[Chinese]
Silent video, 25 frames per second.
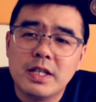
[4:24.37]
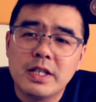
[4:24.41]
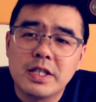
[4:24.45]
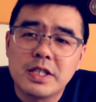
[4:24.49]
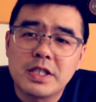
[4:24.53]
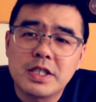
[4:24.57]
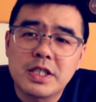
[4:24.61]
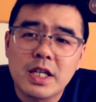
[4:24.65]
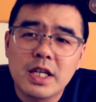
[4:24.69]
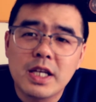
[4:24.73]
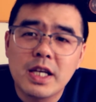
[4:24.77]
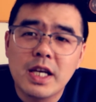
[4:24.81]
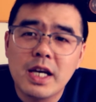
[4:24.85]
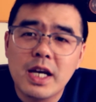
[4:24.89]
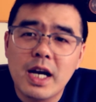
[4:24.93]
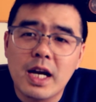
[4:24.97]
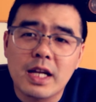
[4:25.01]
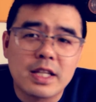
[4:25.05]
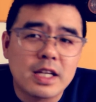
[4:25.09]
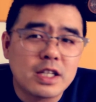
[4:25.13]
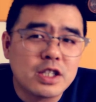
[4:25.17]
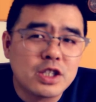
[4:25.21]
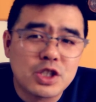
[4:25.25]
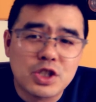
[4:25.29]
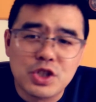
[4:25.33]
声音
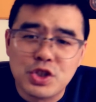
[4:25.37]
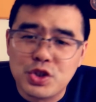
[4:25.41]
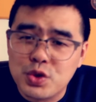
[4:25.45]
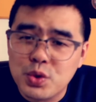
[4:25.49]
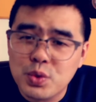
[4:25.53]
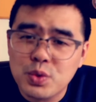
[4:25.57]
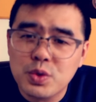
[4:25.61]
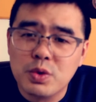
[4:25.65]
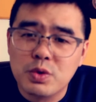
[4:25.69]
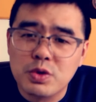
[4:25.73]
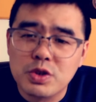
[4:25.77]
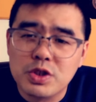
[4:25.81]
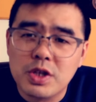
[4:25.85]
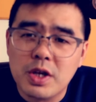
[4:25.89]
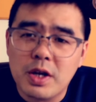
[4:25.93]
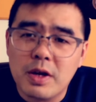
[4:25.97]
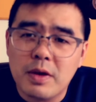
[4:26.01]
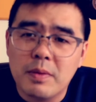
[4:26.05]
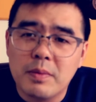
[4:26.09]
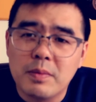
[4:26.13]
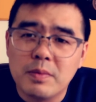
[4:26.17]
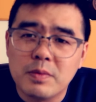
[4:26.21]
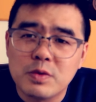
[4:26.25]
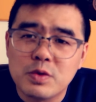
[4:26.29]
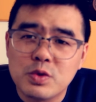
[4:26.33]
啊，它始终都是
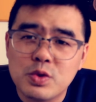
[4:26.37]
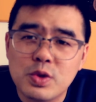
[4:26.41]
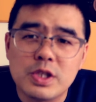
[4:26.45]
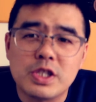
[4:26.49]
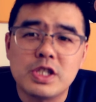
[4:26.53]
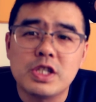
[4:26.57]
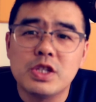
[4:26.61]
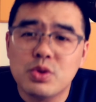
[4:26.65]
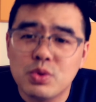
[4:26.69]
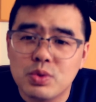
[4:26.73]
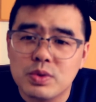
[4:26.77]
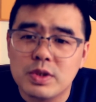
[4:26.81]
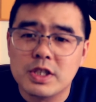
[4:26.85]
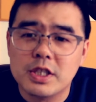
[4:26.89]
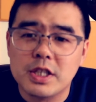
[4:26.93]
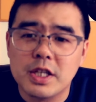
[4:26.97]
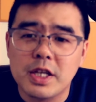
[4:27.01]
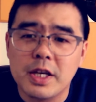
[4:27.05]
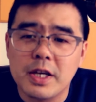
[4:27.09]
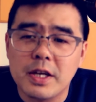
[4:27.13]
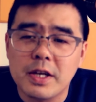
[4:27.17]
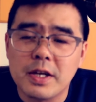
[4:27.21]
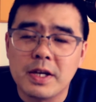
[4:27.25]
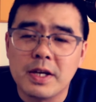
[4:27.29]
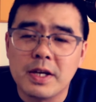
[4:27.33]
最基础的声音。